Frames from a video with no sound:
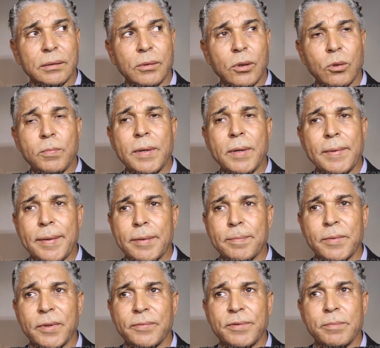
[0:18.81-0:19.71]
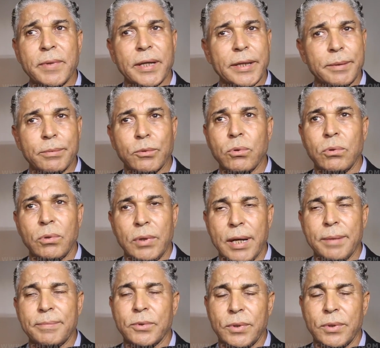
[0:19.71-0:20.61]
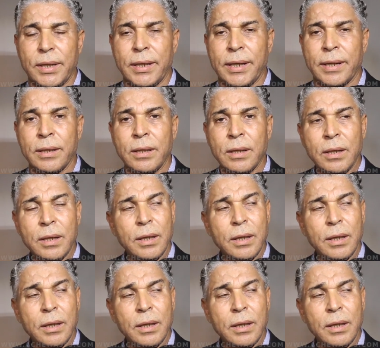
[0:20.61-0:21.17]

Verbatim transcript: هما في المغرب كله الحمد لله